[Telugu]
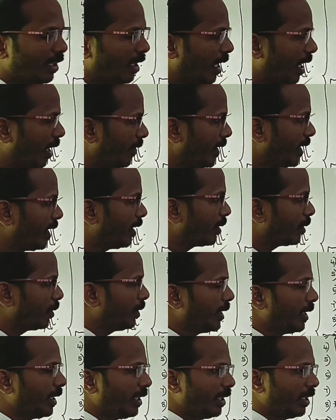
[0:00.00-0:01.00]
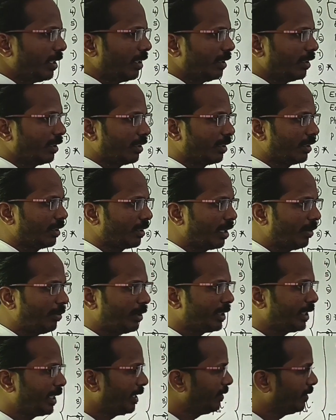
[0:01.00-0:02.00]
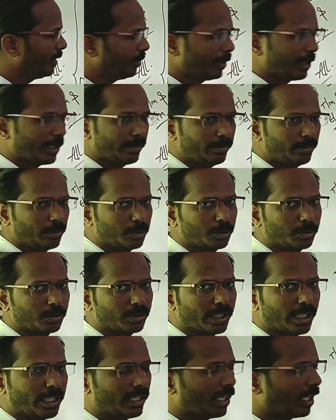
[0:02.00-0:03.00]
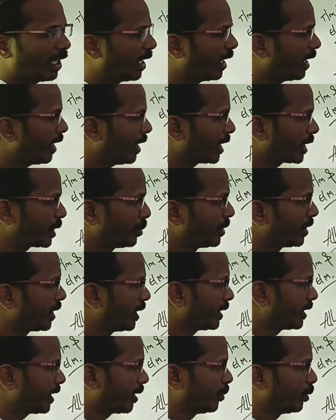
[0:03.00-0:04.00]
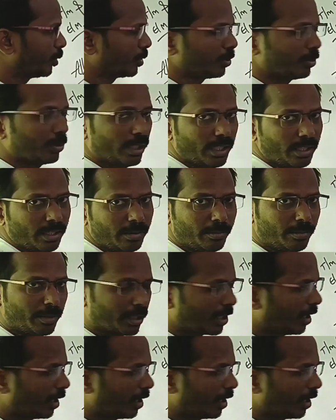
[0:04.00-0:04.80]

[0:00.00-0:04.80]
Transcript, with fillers: అవే కాకుండా రమాదేవి మేడం బుక్స్ ఉన్నాయి అలాగే లక్ష్మీకాంత్ సార్ బుక్స్ కూడా మనకు